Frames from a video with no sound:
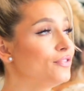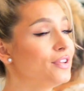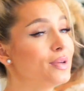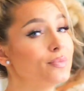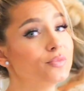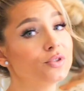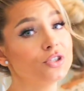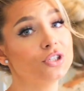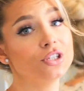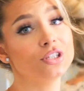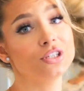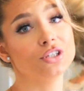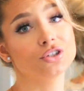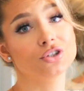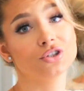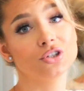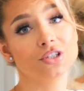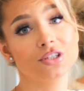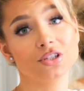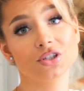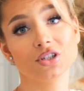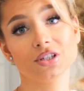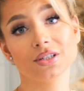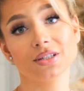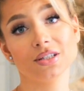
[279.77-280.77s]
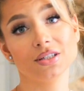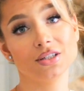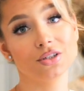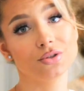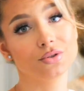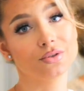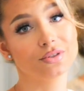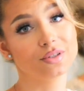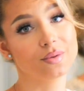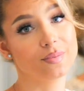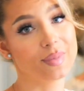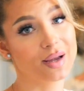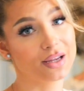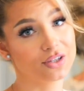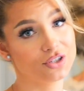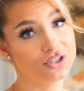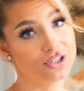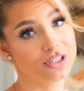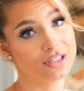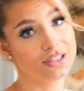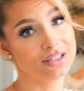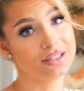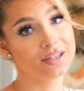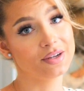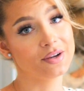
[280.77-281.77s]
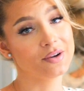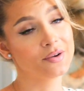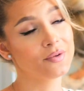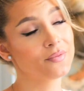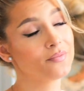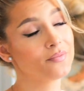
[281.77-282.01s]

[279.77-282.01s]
Wiem, że się cieszycie, że chcecie go zobaczyć.